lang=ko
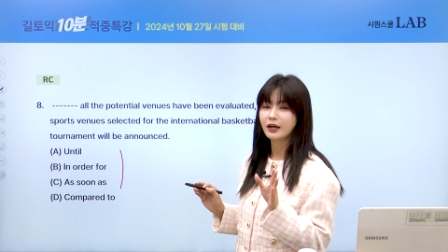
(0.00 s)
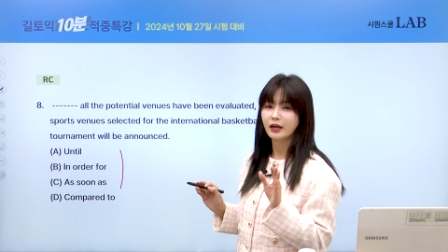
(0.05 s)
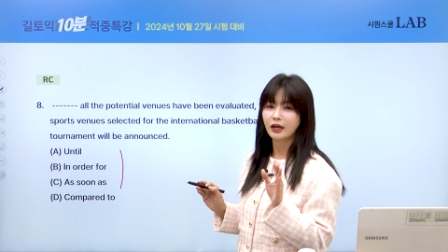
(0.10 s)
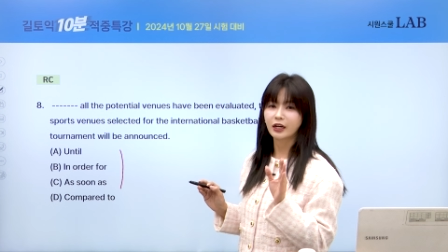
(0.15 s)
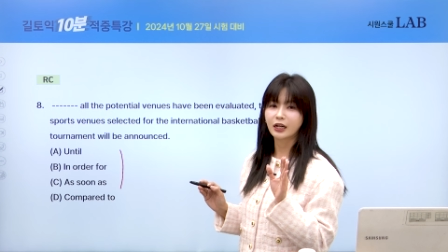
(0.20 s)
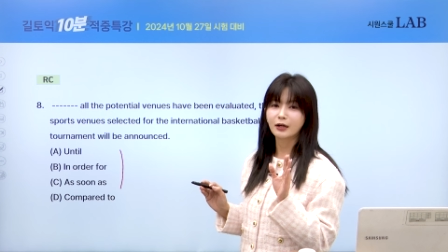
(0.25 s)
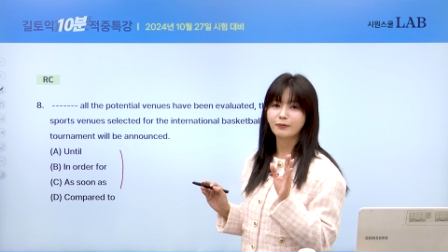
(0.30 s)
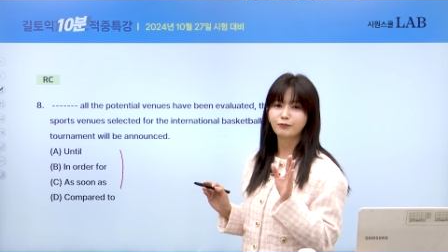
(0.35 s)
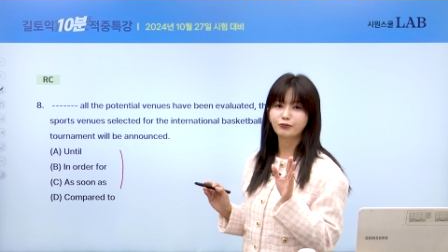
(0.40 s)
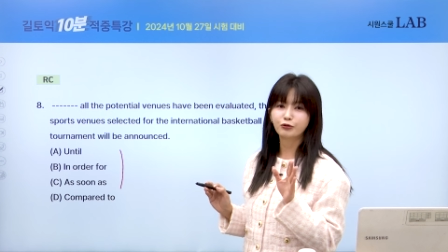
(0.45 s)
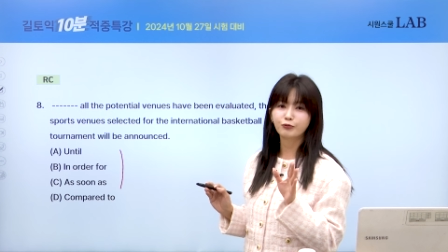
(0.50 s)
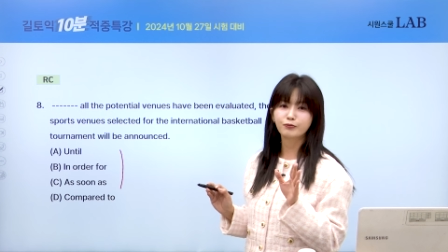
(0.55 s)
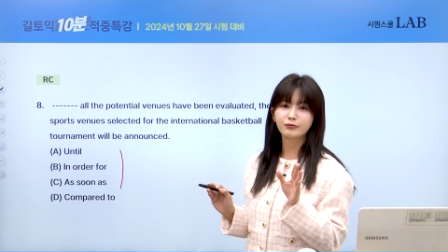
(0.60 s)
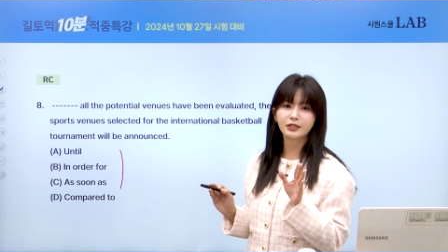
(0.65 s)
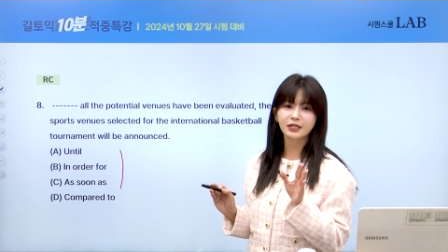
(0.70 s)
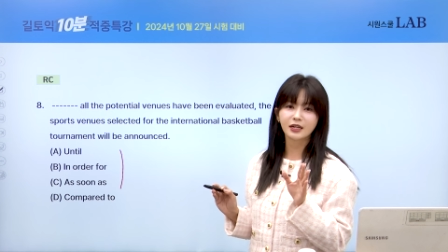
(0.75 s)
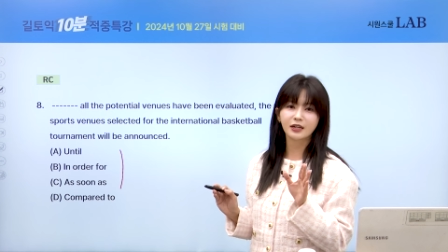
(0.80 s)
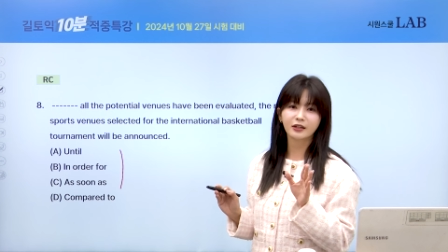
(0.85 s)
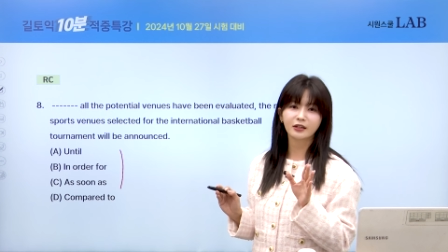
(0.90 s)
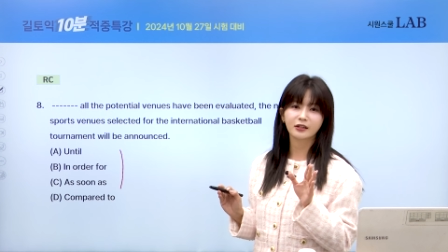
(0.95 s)
그러니까
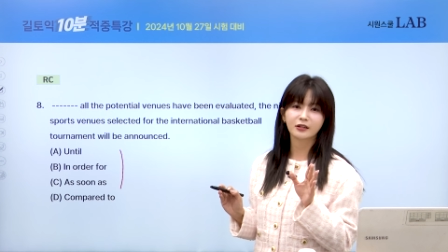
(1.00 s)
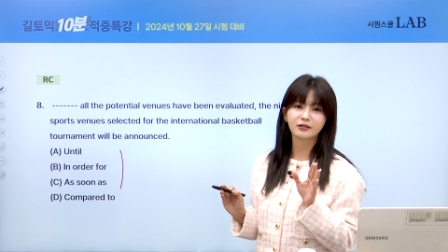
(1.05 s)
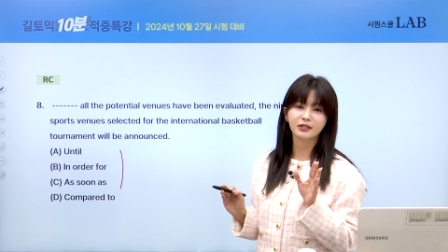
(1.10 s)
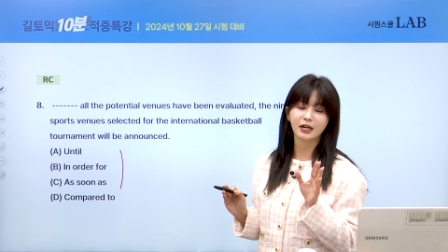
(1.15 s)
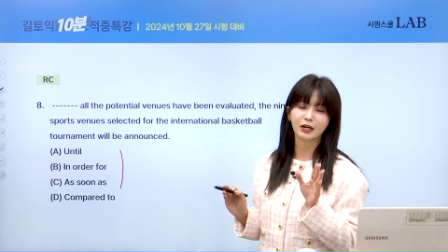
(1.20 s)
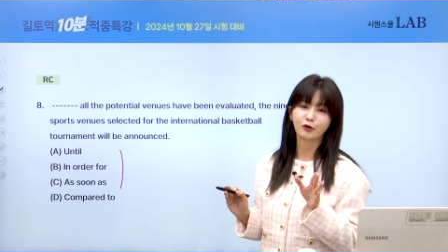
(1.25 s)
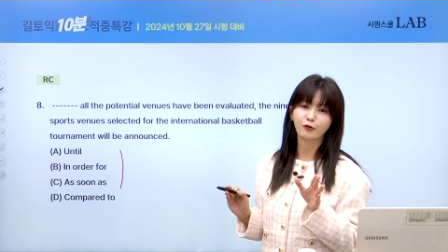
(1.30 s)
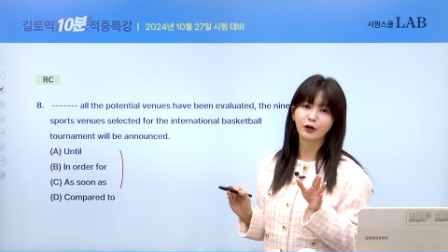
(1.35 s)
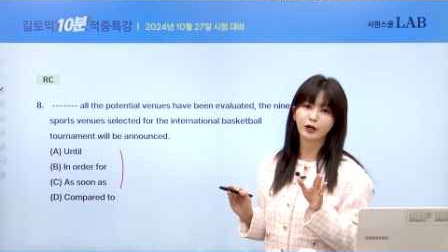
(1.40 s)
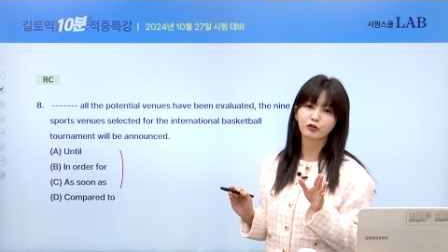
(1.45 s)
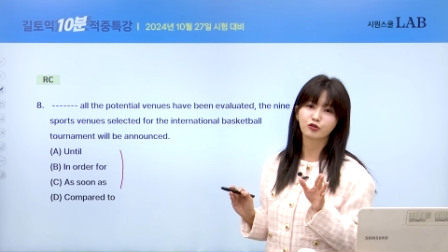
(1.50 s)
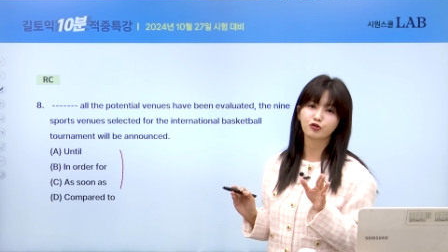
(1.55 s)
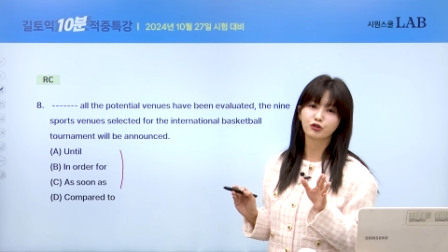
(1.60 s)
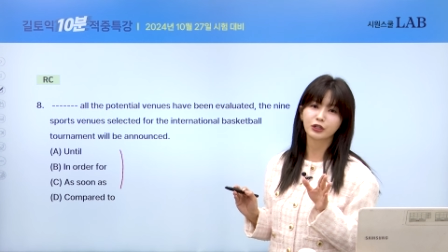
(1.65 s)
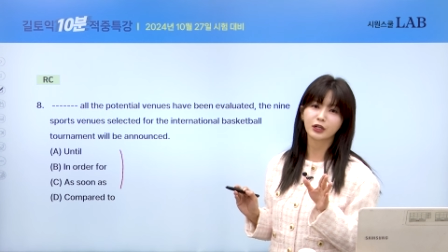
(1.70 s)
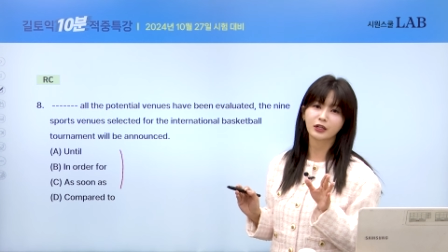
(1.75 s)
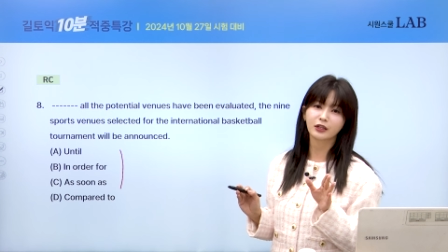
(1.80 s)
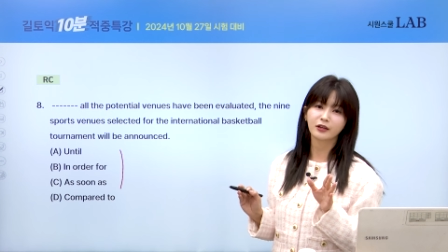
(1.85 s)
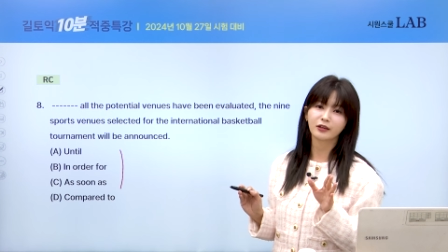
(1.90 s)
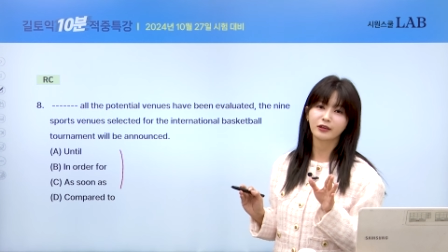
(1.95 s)
품사를 잘
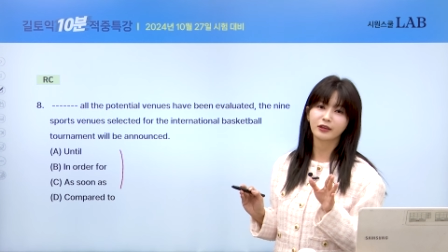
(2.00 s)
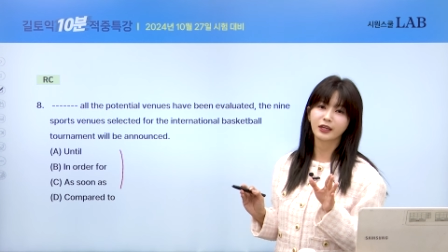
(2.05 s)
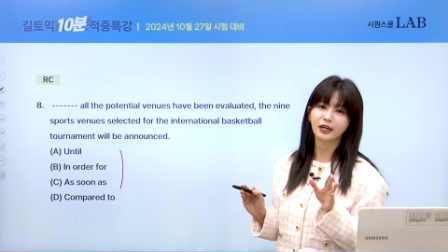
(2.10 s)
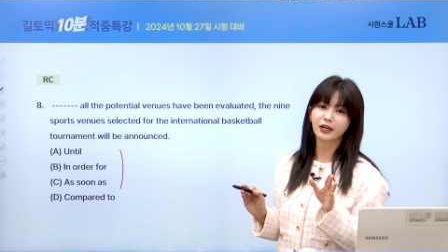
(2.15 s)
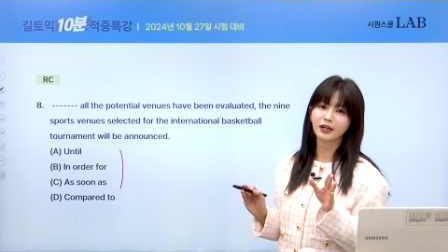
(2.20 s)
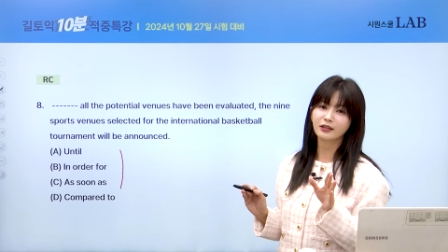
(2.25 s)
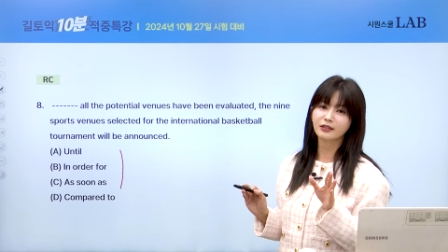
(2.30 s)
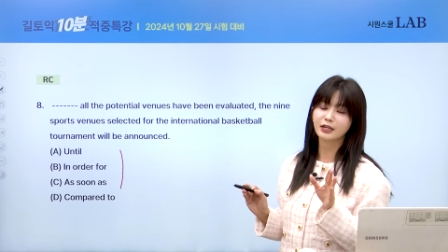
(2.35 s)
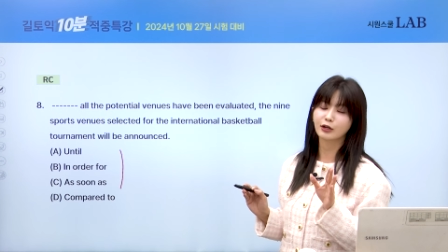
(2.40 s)
외워주셔야 되는데